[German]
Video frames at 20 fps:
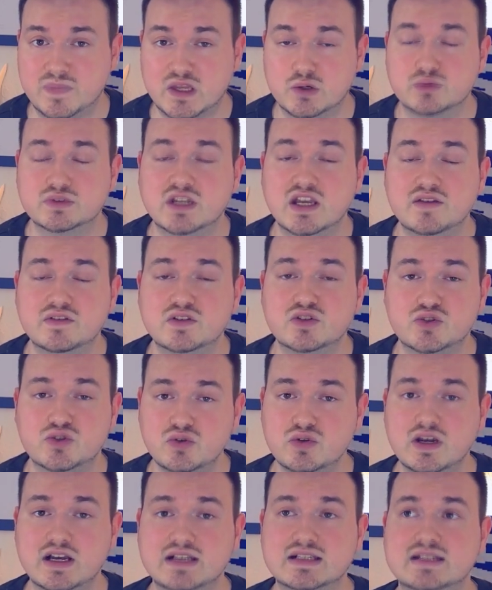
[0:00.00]
Und Kevin
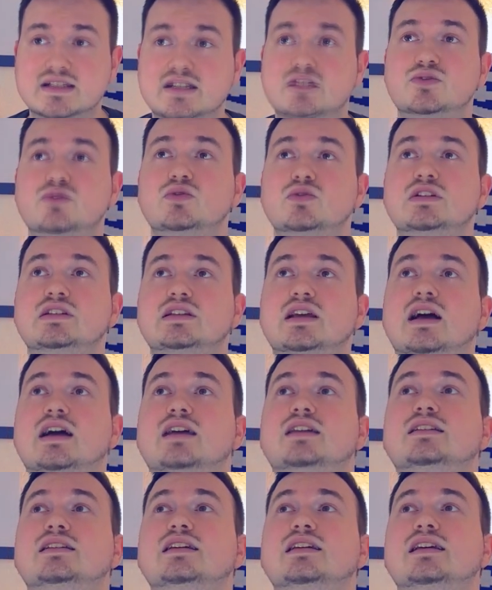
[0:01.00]
Stöger ist natürlich
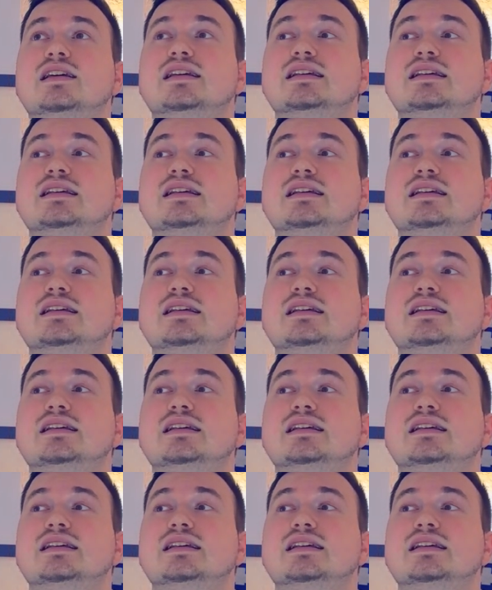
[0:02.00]
ein